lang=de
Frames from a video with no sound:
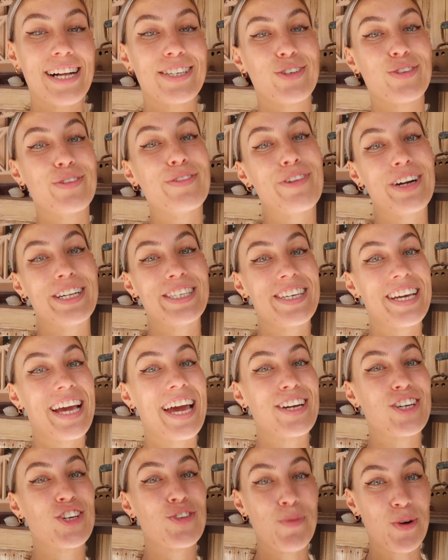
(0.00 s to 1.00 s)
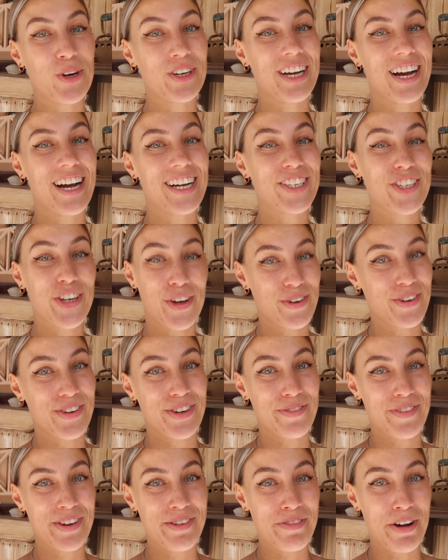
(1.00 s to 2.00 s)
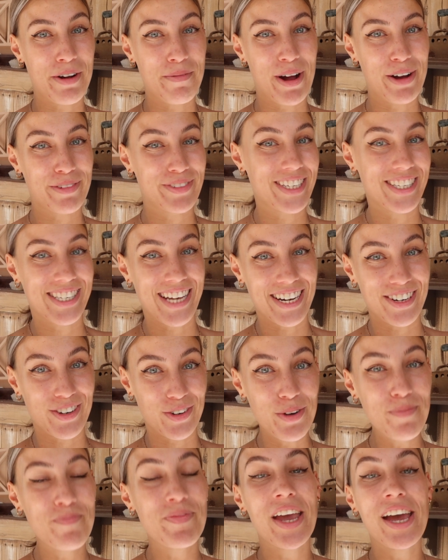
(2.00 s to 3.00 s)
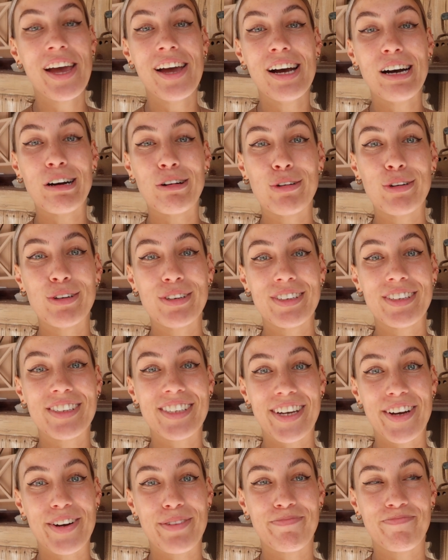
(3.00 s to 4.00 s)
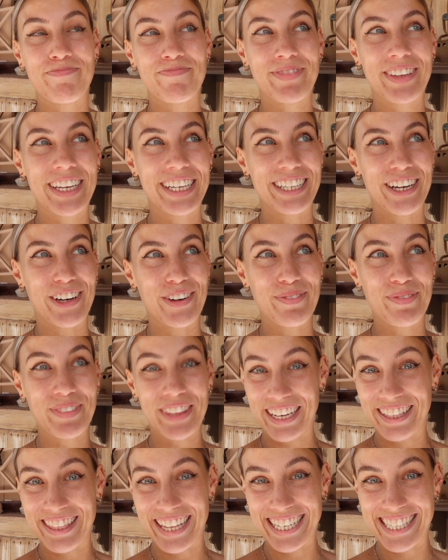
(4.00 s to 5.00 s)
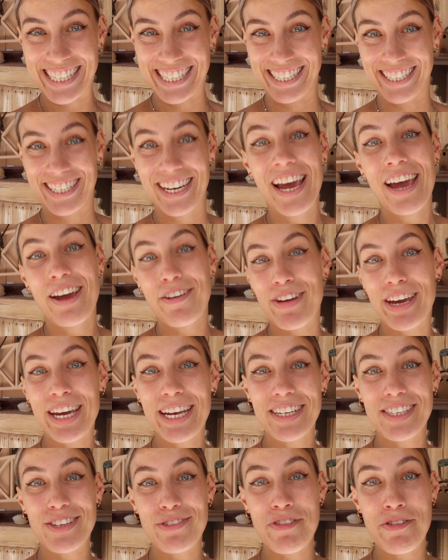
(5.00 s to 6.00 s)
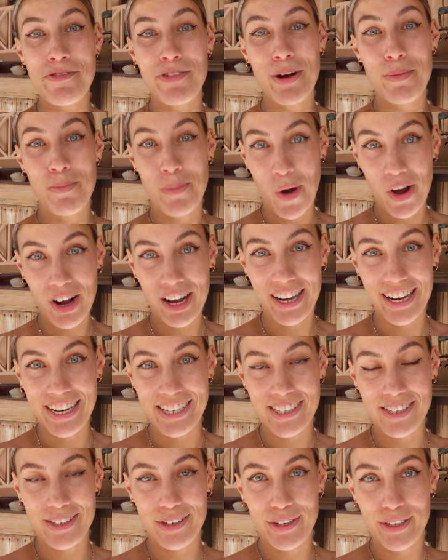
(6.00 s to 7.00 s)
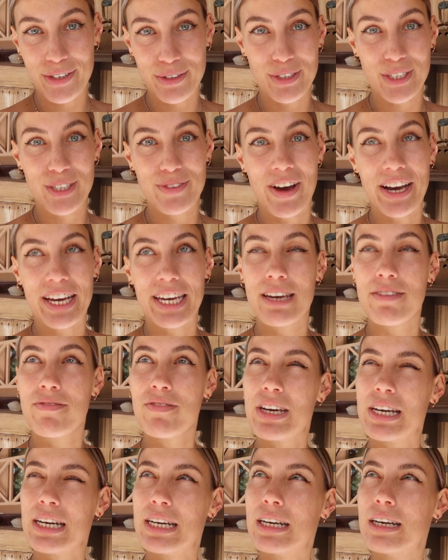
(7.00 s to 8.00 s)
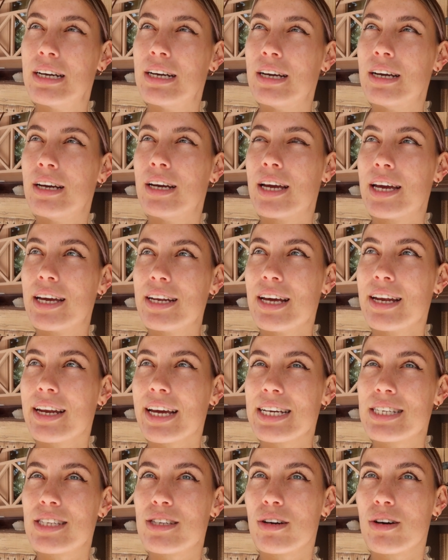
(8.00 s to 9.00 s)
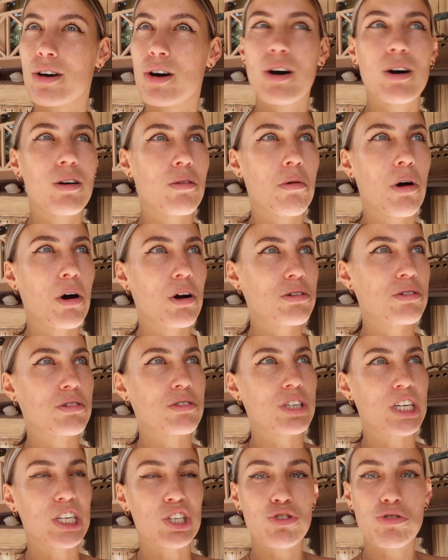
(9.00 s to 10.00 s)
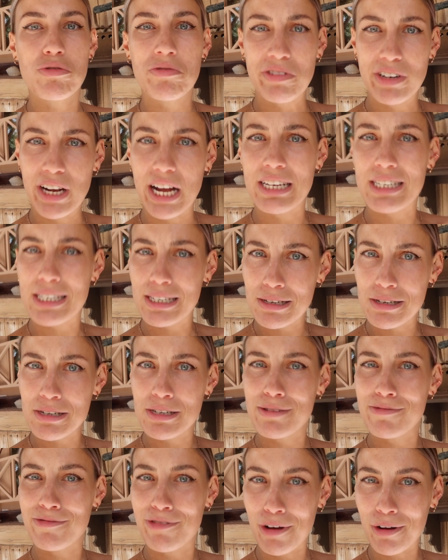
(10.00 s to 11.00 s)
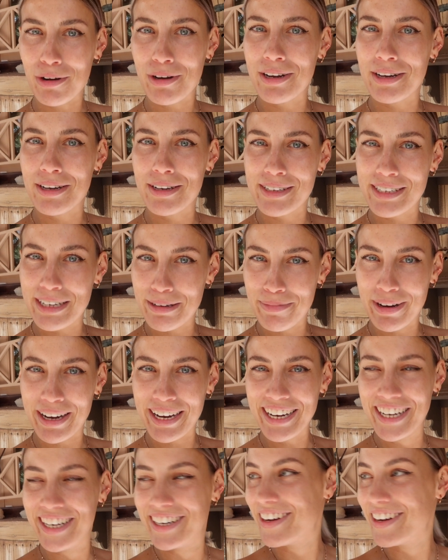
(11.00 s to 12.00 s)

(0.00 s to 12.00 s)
Also, falls ihr gerne Schmuck tragt, schaut euch auf jeden Fall mal auf der Seite um. Und ähm, genau, that's it. Wir gehen jetzt auf jeden Fall Burger essen, Leute. Und zwar gehen wir in ein Restaurant. Heute ist ganz schön viel Essen in diesem Vlog äh, dabei.